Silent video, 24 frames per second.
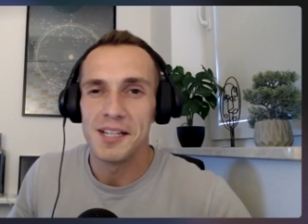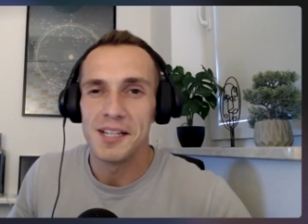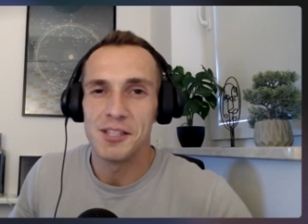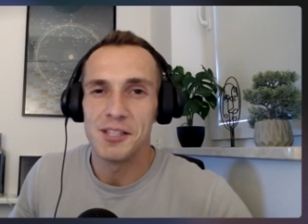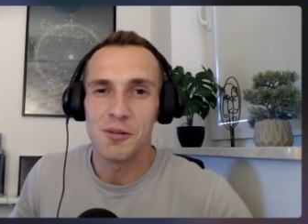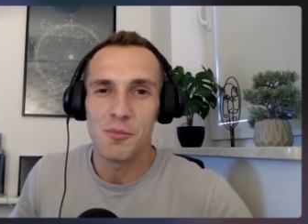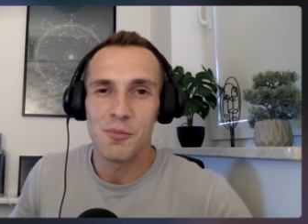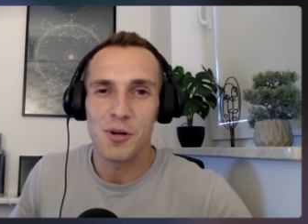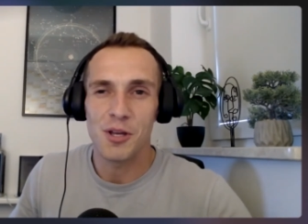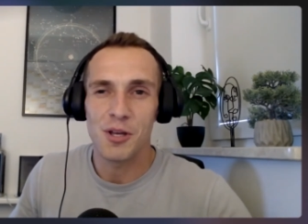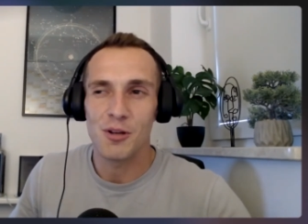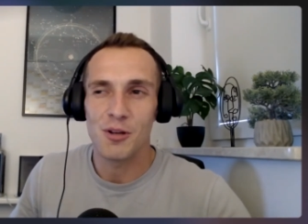
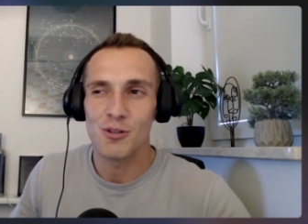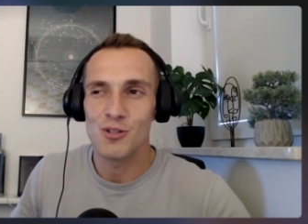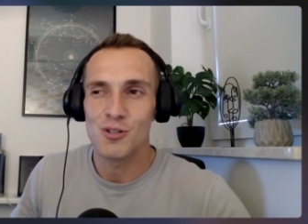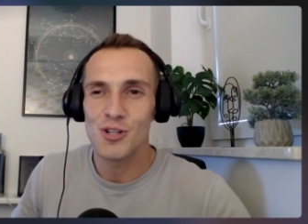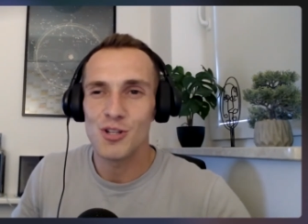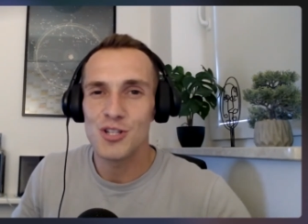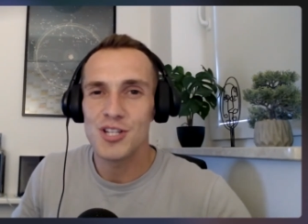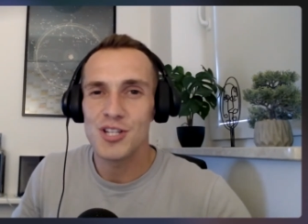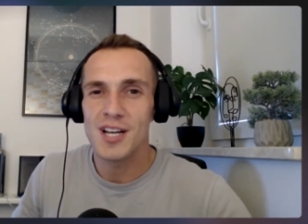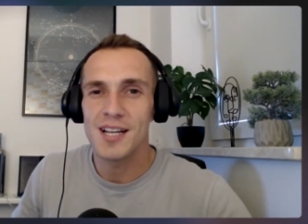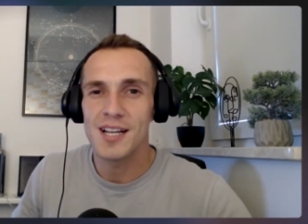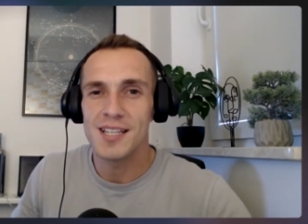do mojego
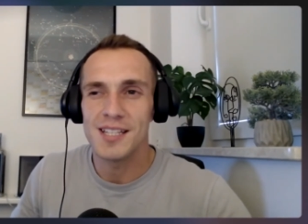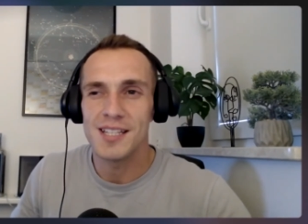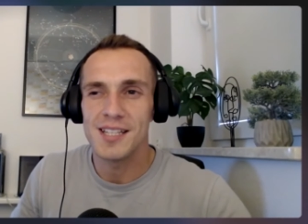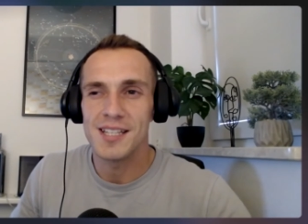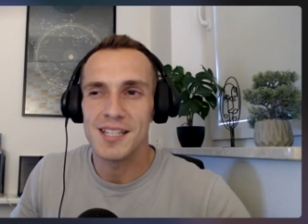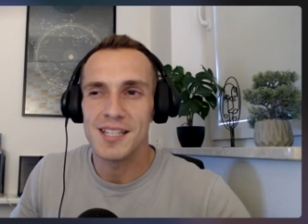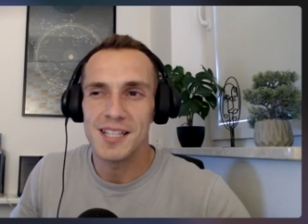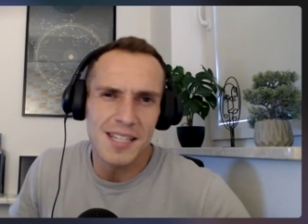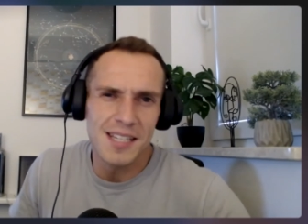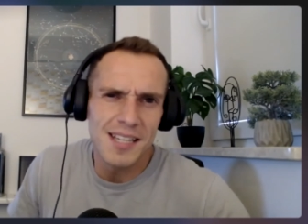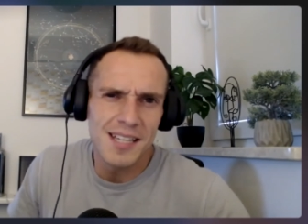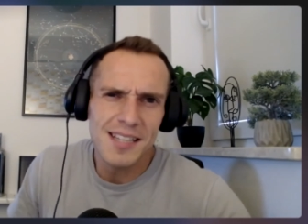życia i,
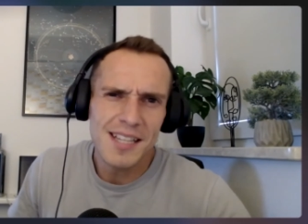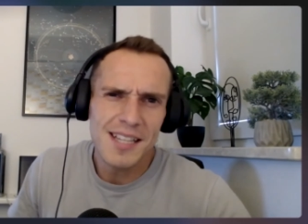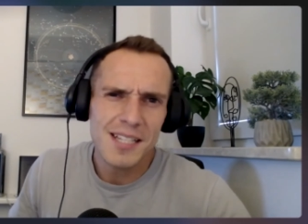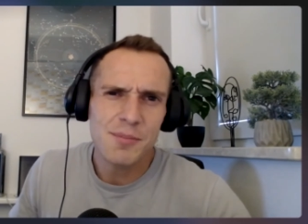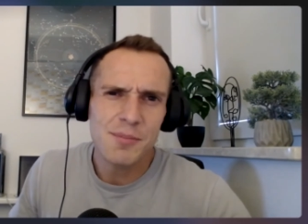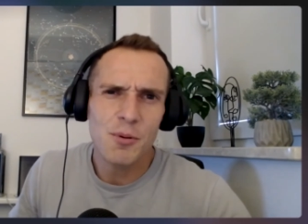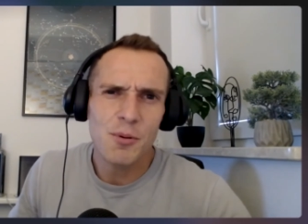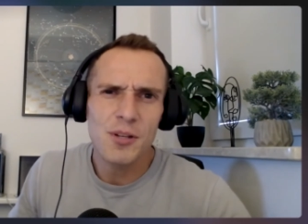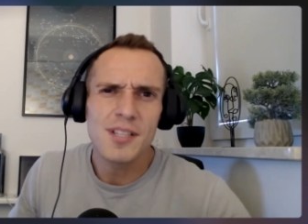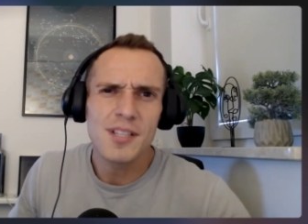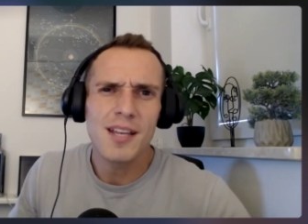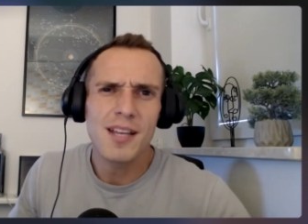i jedna z
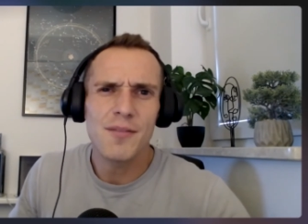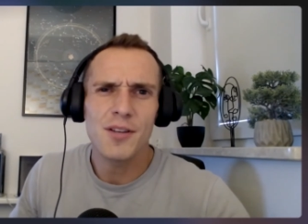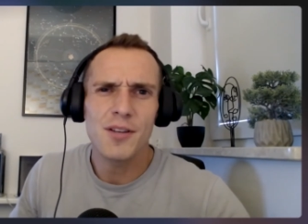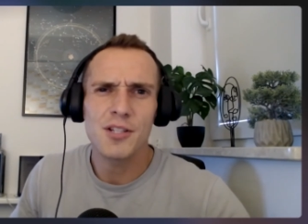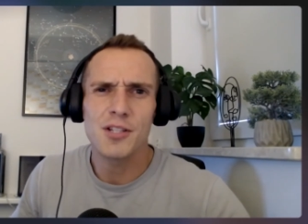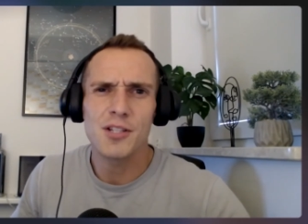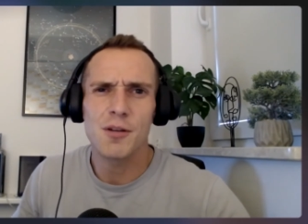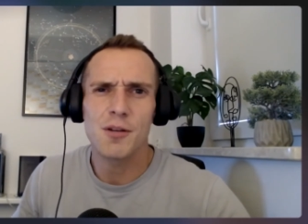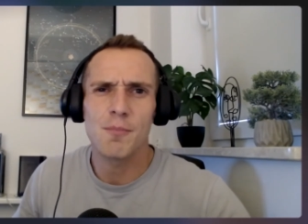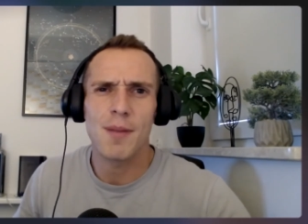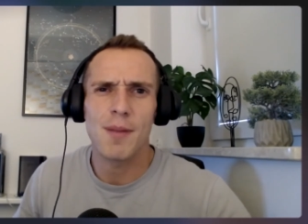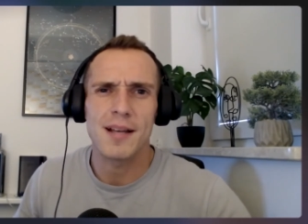moich
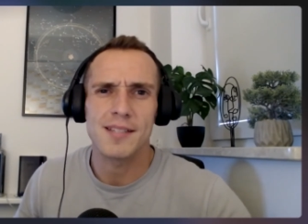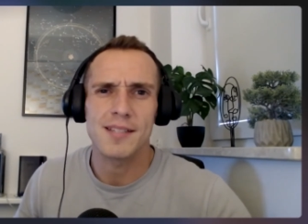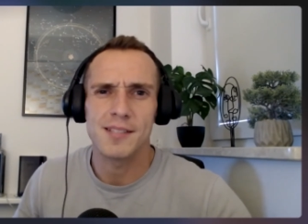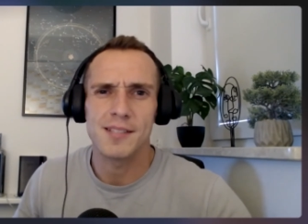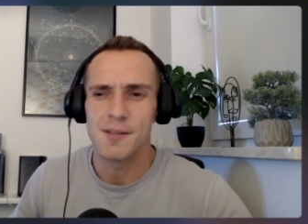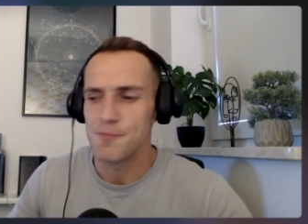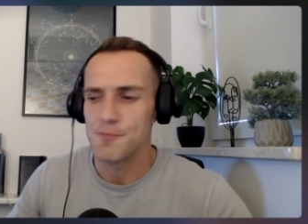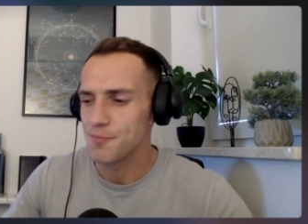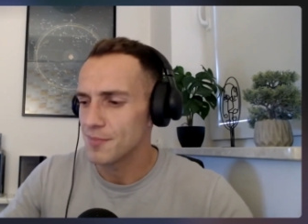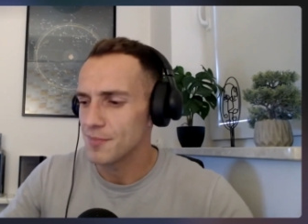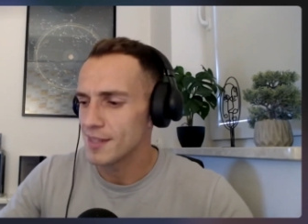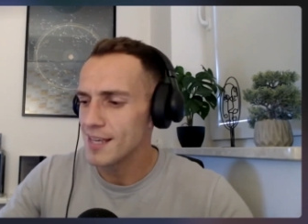największych
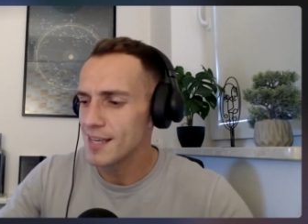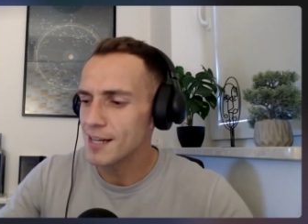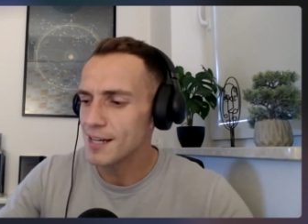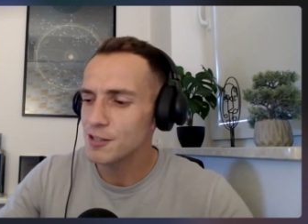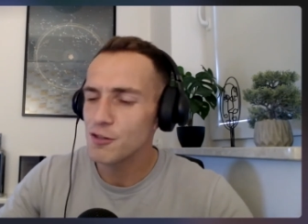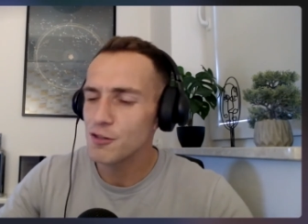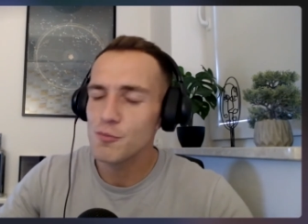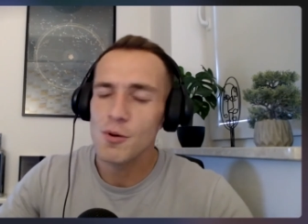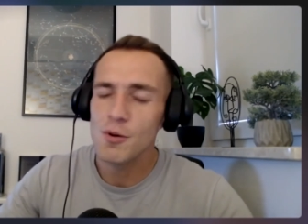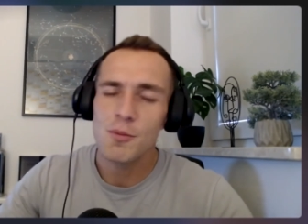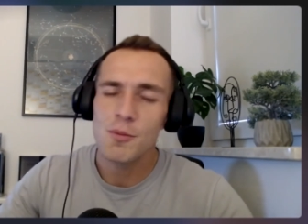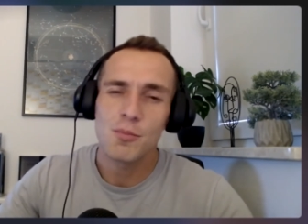pasji. Jak
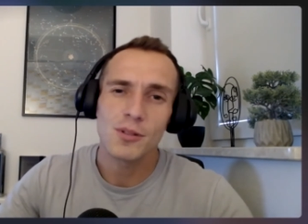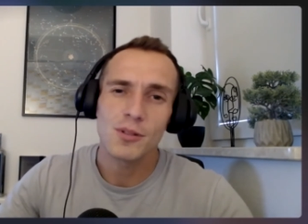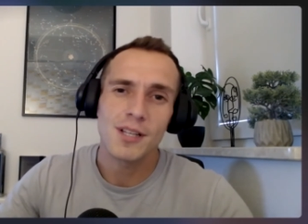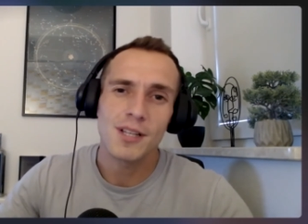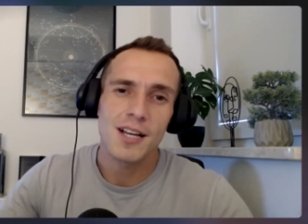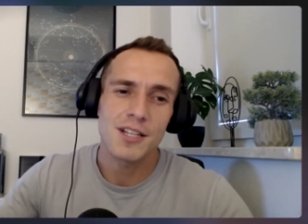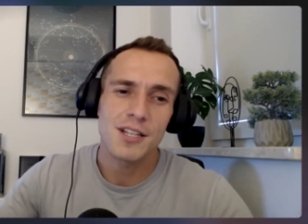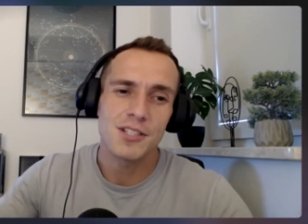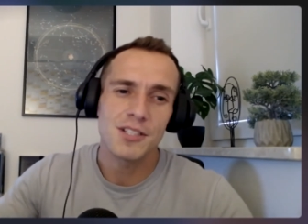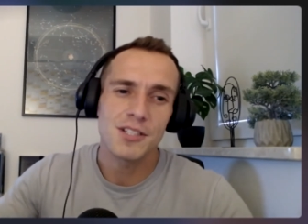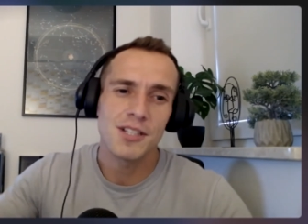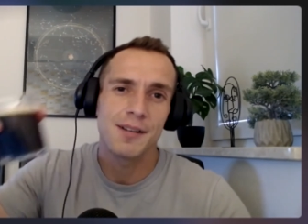to w moim
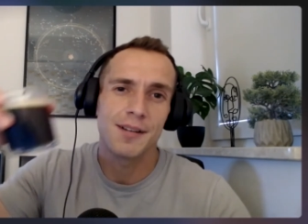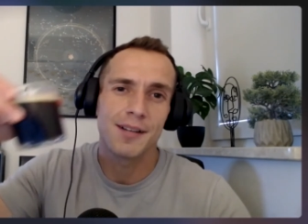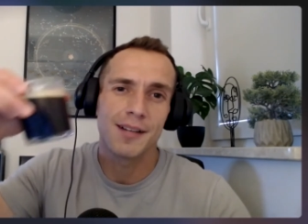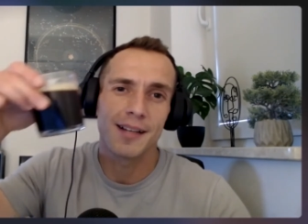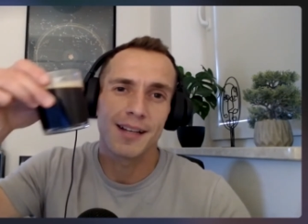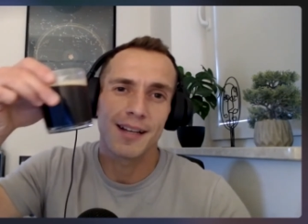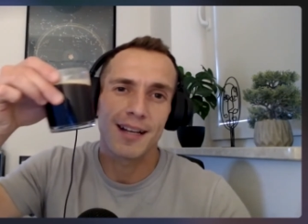podcaście?